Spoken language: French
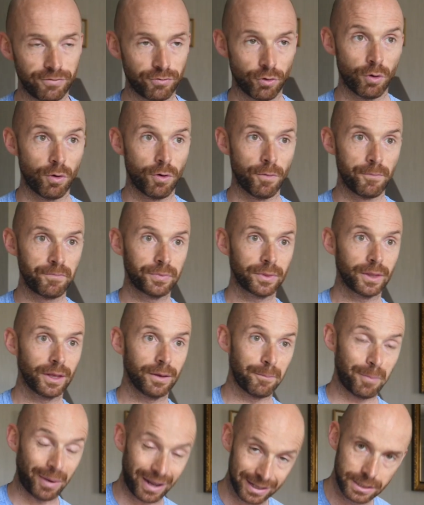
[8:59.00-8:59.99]
il faut
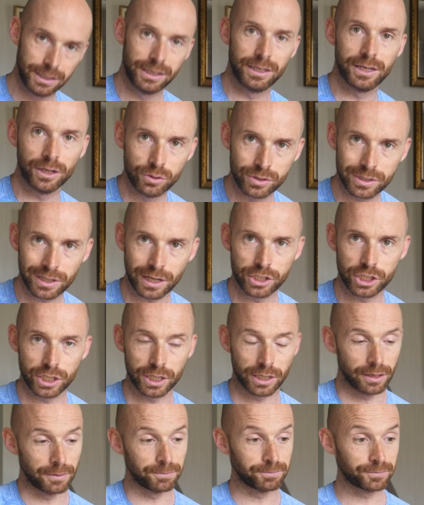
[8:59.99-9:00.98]
pratiquer le
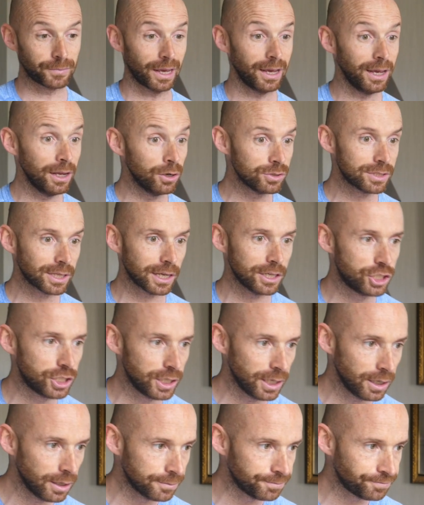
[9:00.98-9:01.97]
stretching. Et le
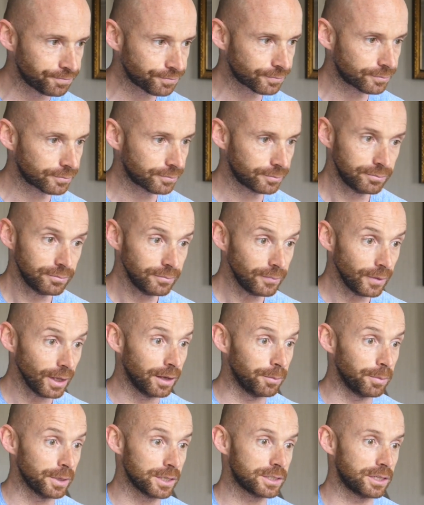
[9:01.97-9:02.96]
stretching,
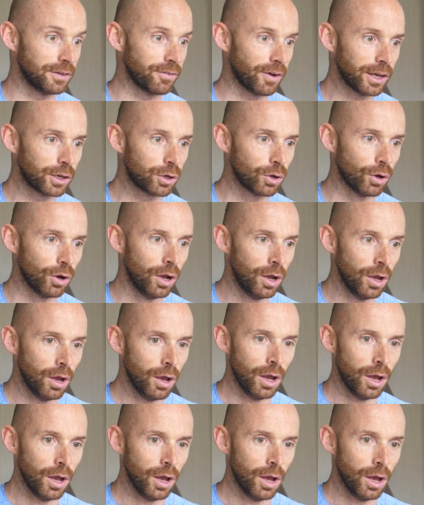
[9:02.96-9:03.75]
eh bien c'est vrai que